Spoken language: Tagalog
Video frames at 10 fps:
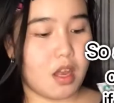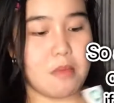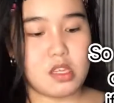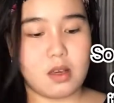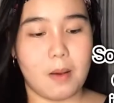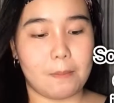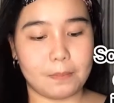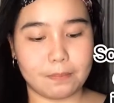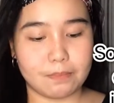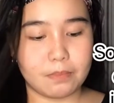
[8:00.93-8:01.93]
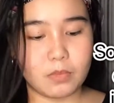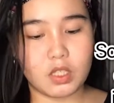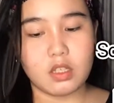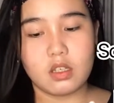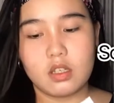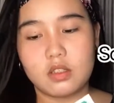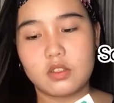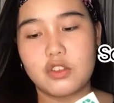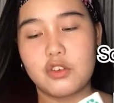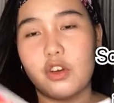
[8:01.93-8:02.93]
Make-up.
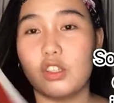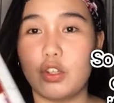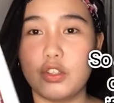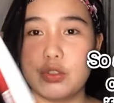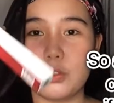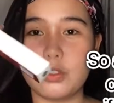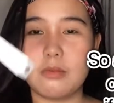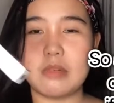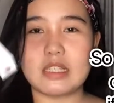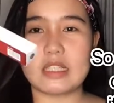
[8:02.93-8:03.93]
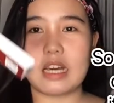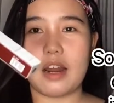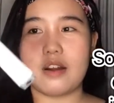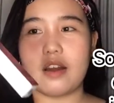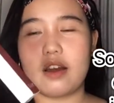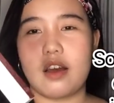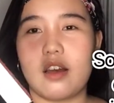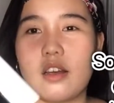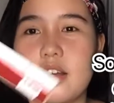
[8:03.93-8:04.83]
So, ito yung mascara.